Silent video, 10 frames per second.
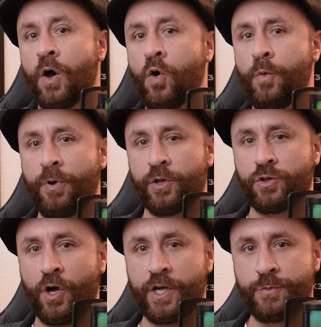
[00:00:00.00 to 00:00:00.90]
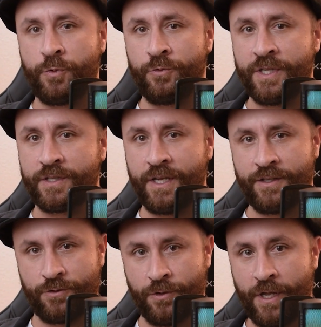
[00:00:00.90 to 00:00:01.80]
O protótipo, no
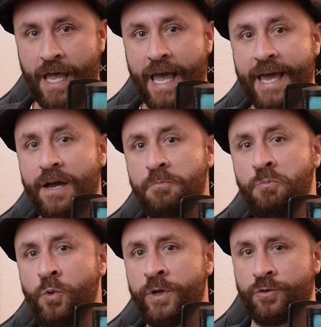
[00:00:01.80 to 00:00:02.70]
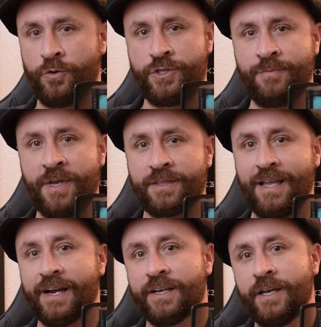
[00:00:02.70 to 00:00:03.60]
entanto, era muito
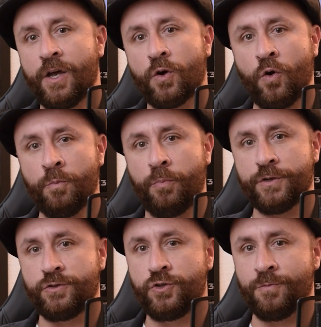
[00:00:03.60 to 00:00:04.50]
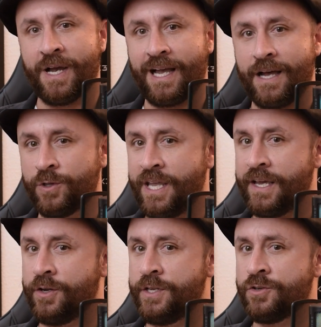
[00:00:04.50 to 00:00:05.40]
rudimentar, composto de uma
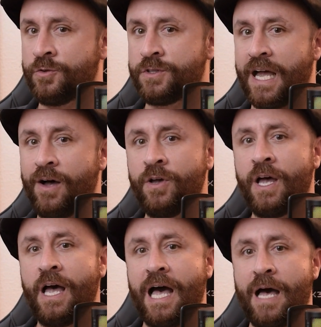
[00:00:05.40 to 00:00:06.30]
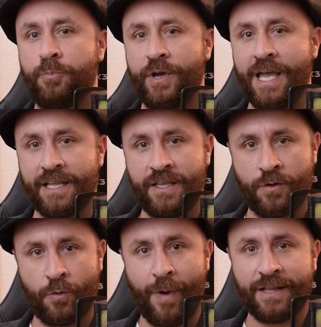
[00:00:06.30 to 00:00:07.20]
caldeira horizontal apoiada
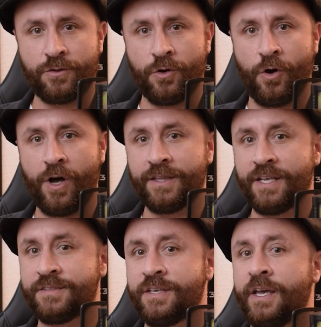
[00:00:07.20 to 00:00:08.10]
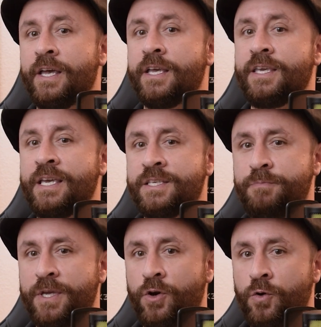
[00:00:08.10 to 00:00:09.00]
em quatro rodas, que
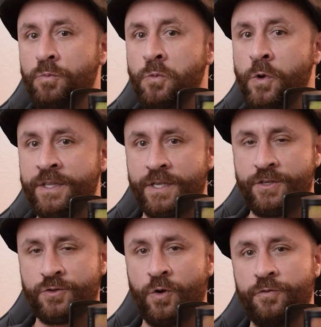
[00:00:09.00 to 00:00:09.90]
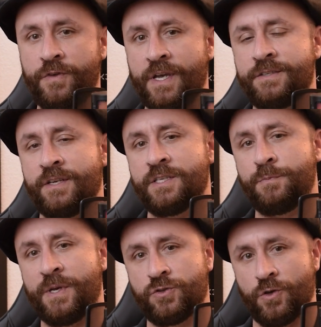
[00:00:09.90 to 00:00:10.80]
inspirou muita desconfiança nas
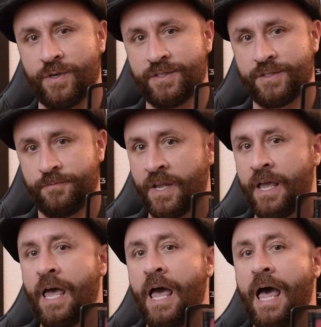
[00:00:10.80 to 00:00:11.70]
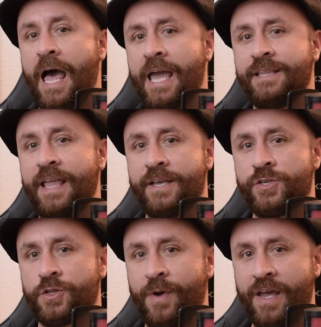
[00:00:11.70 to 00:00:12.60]
pessoas. A ideia
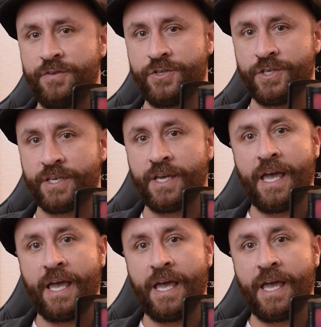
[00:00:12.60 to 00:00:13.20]
de Trevithick